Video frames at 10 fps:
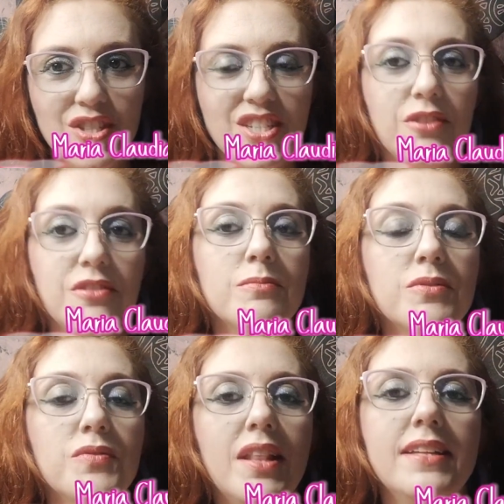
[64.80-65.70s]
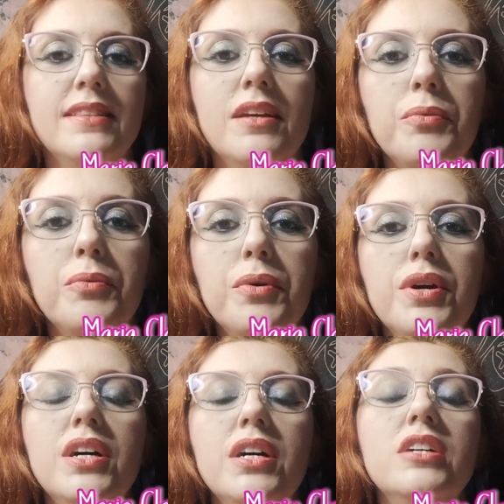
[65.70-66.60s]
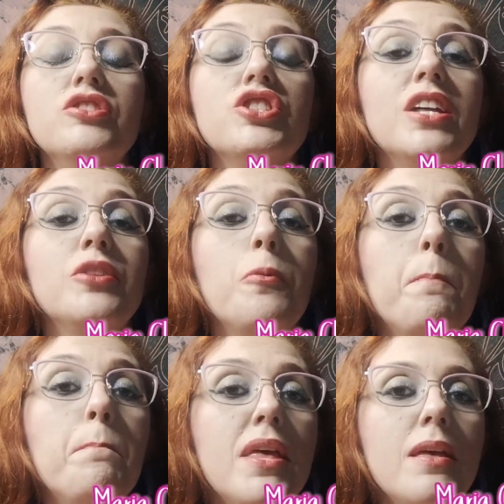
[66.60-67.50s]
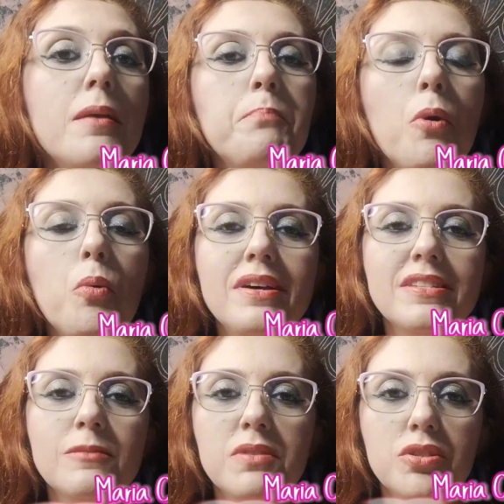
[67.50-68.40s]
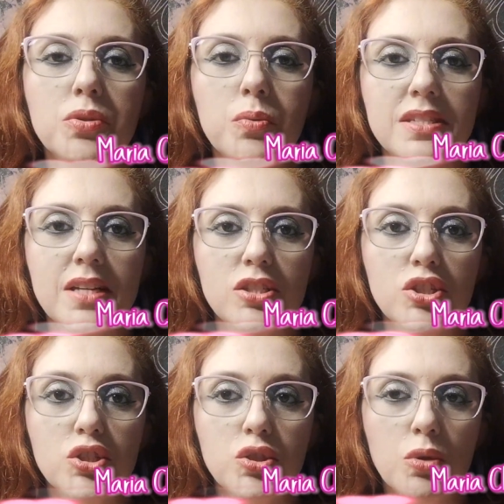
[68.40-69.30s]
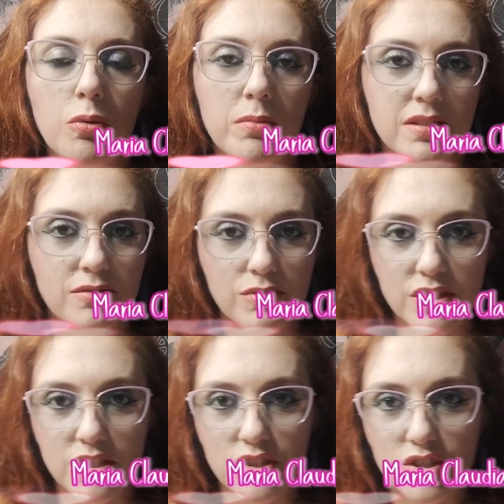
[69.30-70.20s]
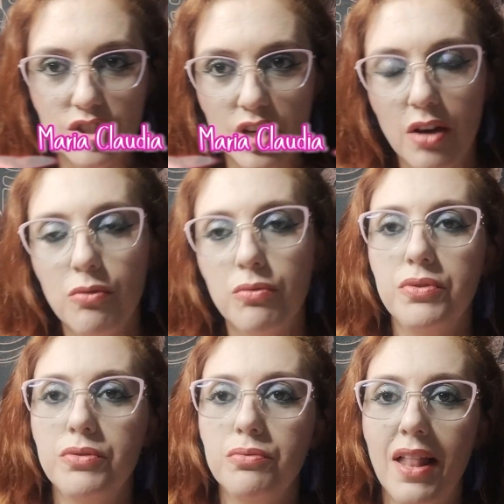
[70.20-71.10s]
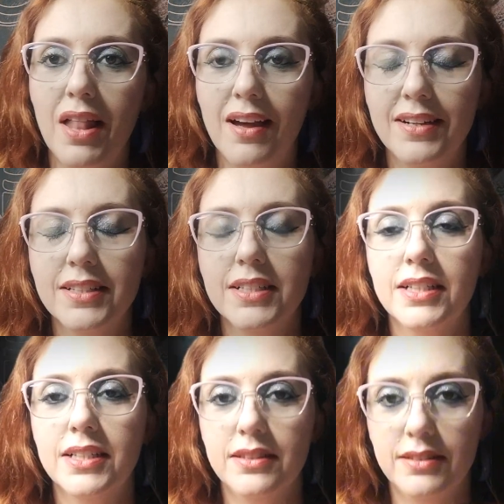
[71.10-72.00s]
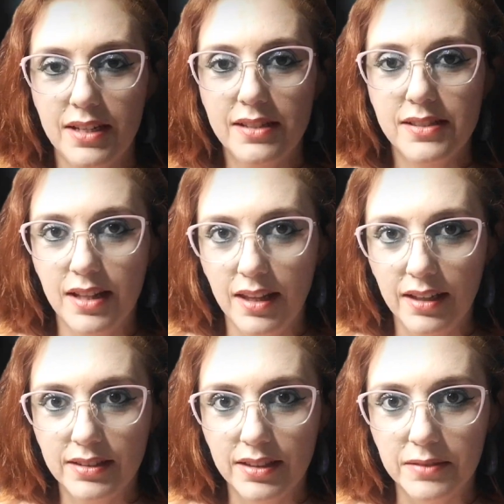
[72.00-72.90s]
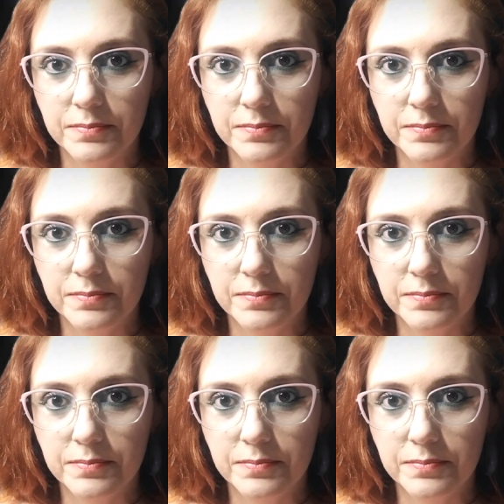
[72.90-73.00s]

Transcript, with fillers: nós vamos falar então Shadow People, as pessoas das sombras. Você já ouviu falar dessa lenda?